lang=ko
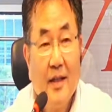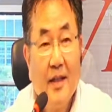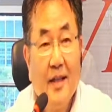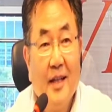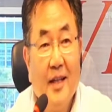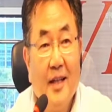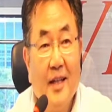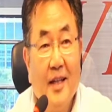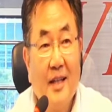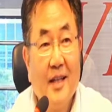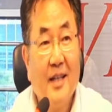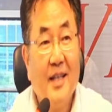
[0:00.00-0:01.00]
에,
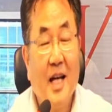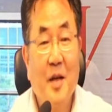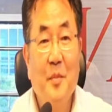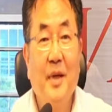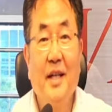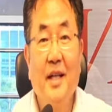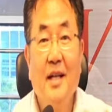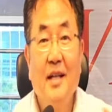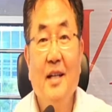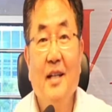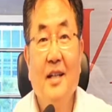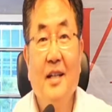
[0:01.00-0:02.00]
예,
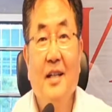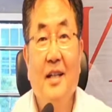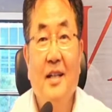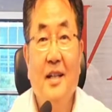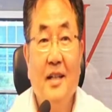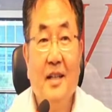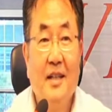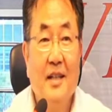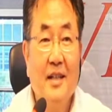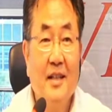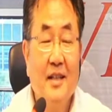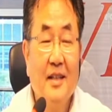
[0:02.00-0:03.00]
양방향 어,
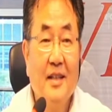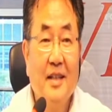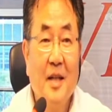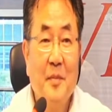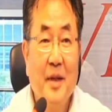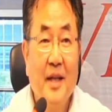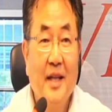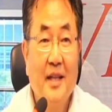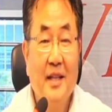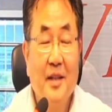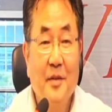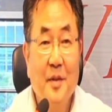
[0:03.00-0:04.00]

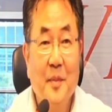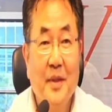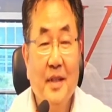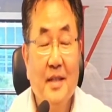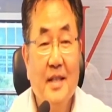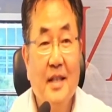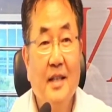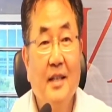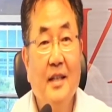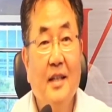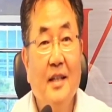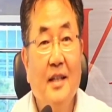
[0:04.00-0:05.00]
양방향이라고 그러면 이제
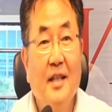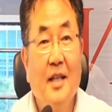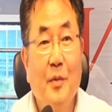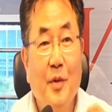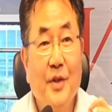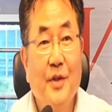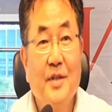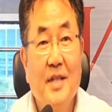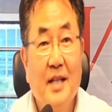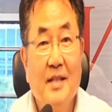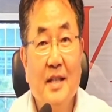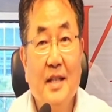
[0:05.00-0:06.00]
원격
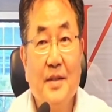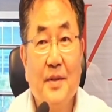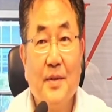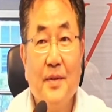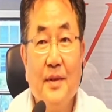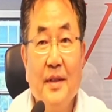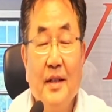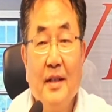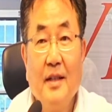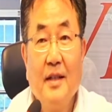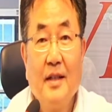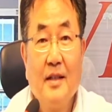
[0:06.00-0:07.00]
착성이죠.
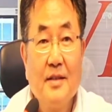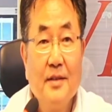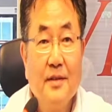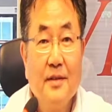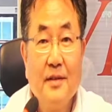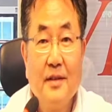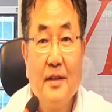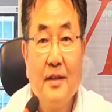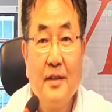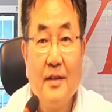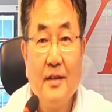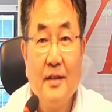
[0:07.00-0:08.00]
그래서
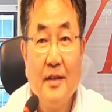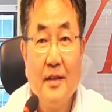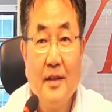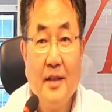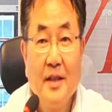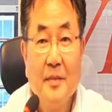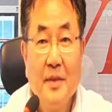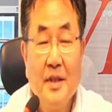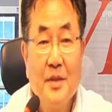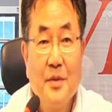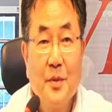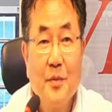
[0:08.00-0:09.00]
어, 예를 들면
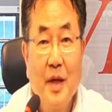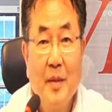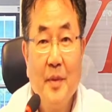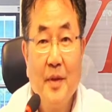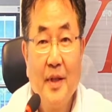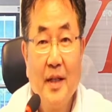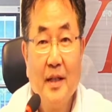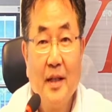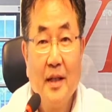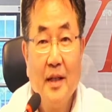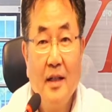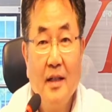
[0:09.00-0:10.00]
이쪽
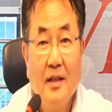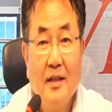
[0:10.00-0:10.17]
화면에다가